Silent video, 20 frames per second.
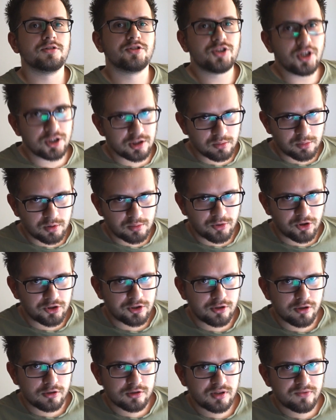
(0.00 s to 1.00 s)
Dzień dobry moi
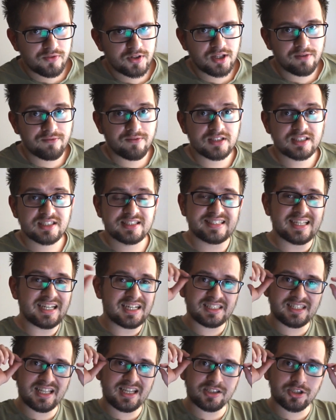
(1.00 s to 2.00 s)
drodzy, witam was
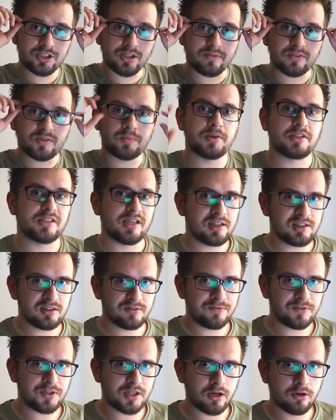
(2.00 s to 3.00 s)
serdecznie w
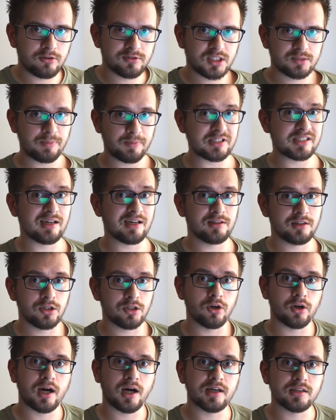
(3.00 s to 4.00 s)
specjalnym wideo ze specjalnej
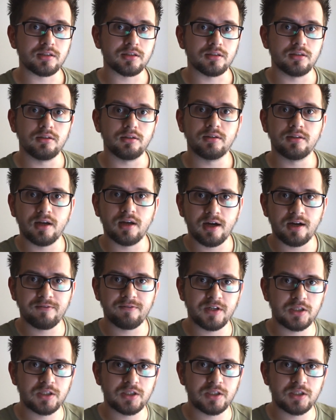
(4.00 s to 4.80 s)
okazji. Na